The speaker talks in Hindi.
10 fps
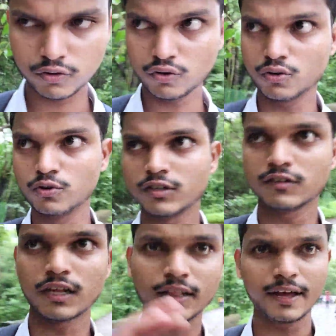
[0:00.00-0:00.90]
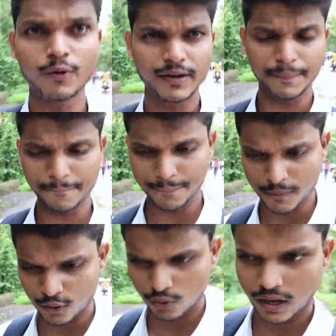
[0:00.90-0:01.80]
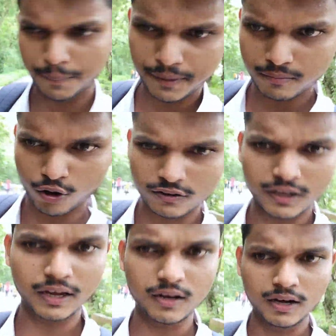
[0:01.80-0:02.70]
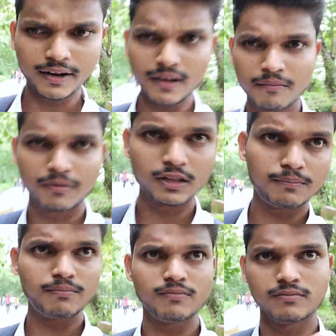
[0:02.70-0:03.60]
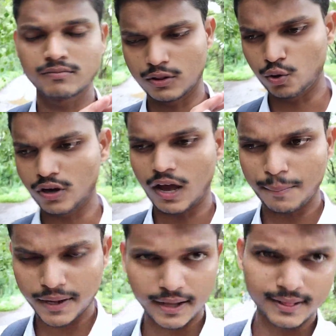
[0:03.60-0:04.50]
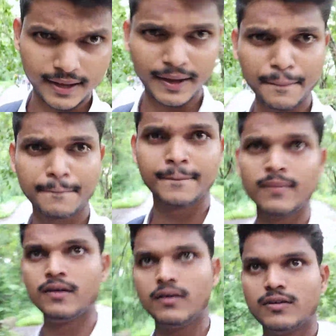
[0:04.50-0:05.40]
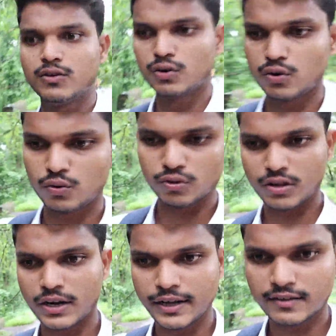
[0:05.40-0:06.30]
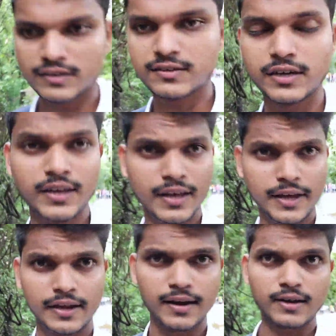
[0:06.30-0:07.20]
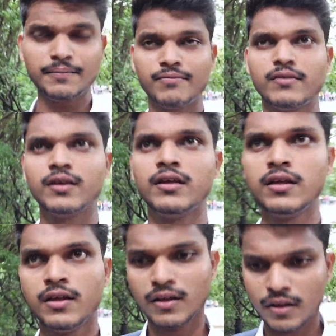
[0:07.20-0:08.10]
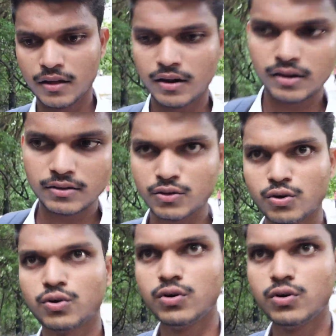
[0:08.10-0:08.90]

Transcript: जो रूट से चलते आओगे ना तो यहाँ पे बहुत सारे घर है मतलब लोग यहाँ पे रहते हैं तो उतना डेंजरस नहीं है ये इलाका तो